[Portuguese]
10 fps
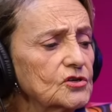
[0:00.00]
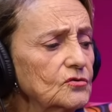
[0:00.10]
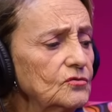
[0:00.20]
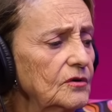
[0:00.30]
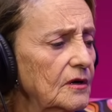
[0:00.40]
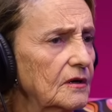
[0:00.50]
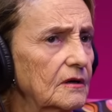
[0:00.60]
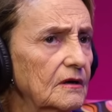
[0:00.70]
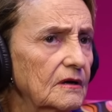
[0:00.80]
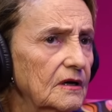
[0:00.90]
Gil
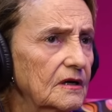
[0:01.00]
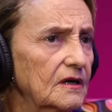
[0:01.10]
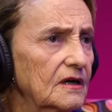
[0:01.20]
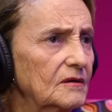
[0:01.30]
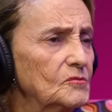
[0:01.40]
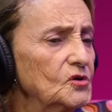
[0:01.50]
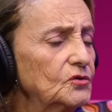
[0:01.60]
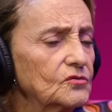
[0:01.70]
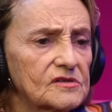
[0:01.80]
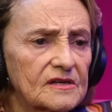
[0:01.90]
Uh,
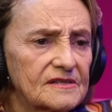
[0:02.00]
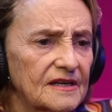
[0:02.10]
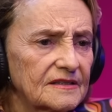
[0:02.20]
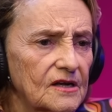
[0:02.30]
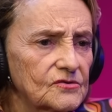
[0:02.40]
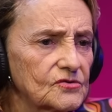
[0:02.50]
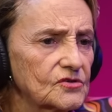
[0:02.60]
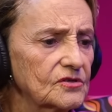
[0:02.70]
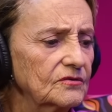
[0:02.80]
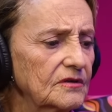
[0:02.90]
muitos anos atrás do
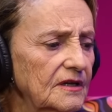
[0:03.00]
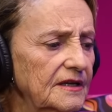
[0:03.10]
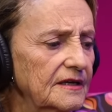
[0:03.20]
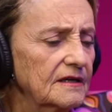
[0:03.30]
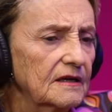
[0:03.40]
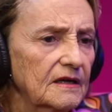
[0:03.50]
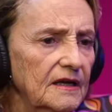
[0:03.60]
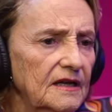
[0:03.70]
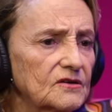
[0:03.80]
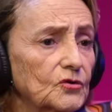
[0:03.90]
Gil. Antes ele, de,
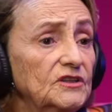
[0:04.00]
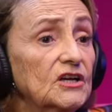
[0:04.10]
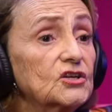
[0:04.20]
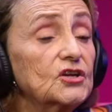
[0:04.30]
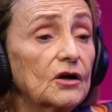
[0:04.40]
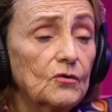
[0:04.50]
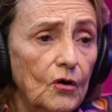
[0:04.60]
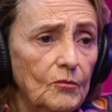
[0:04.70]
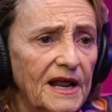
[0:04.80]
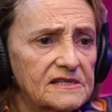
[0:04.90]
do Cazuza quando ele estourar,
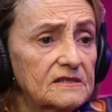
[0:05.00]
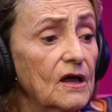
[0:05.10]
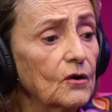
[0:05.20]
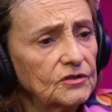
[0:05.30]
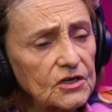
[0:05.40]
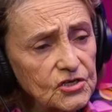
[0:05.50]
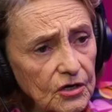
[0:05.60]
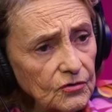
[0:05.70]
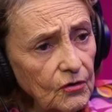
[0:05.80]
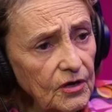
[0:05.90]
chegou ao né? Brasil, Não, quando ele
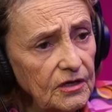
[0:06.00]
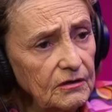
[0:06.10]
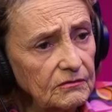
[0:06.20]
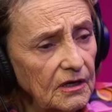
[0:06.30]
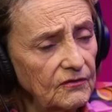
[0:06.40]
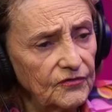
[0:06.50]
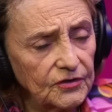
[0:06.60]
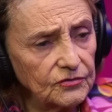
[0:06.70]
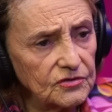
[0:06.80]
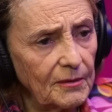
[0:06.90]
chegou ao Rio, né?
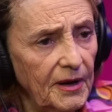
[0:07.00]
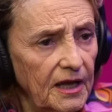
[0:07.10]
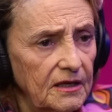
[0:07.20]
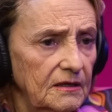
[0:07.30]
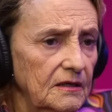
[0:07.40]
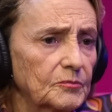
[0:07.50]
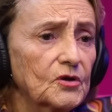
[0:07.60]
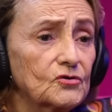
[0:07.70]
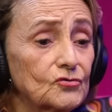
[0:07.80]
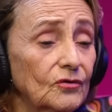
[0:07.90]
Vindo da hum. Bahia.
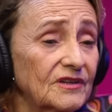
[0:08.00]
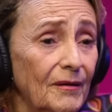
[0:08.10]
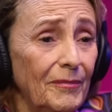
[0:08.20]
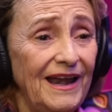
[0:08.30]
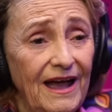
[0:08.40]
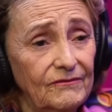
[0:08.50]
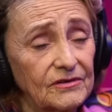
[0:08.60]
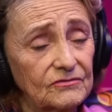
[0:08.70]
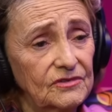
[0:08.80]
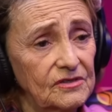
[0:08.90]
Porque o João
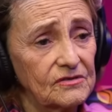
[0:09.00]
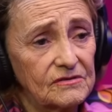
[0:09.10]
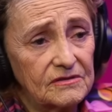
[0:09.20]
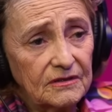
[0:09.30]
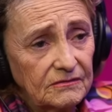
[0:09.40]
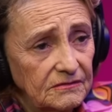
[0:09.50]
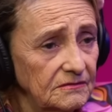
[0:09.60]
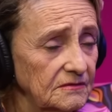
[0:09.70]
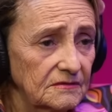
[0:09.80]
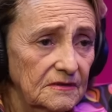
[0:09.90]
trabalhava com isso. É,
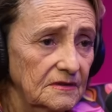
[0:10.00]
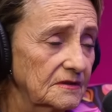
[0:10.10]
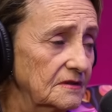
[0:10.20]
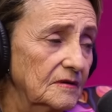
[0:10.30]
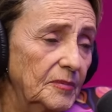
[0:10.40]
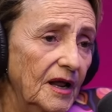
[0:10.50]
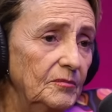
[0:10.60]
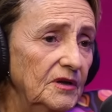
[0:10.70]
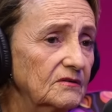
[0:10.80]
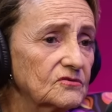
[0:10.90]
é verdade. Para
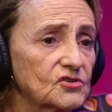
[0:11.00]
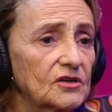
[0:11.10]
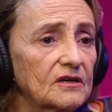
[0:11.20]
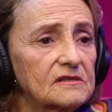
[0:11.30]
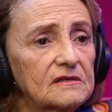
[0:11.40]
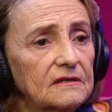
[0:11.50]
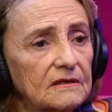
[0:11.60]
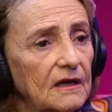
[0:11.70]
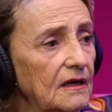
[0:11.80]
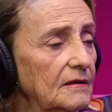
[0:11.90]
mim não tinha,
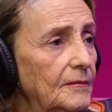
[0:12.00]
assim...